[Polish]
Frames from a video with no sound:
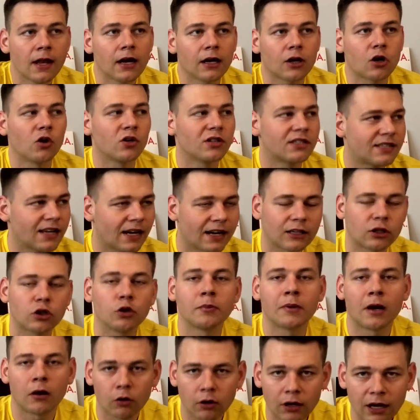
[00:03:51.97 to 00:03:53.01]
koncertu
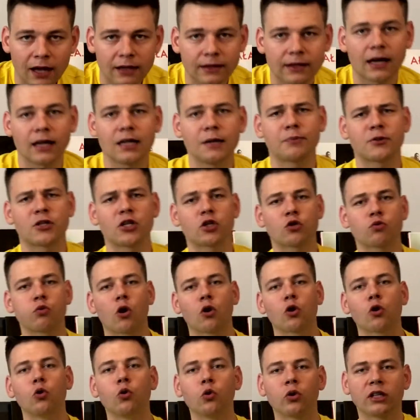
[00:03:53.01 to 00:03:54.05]
Małolata i przyszło
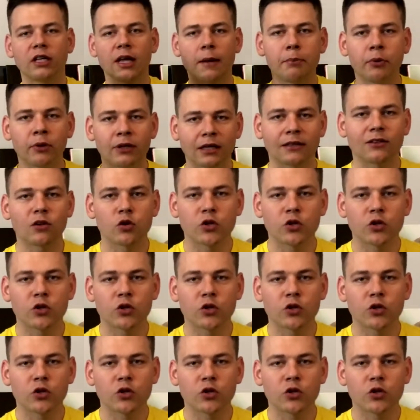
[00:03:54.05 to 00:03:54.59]
kurde ponad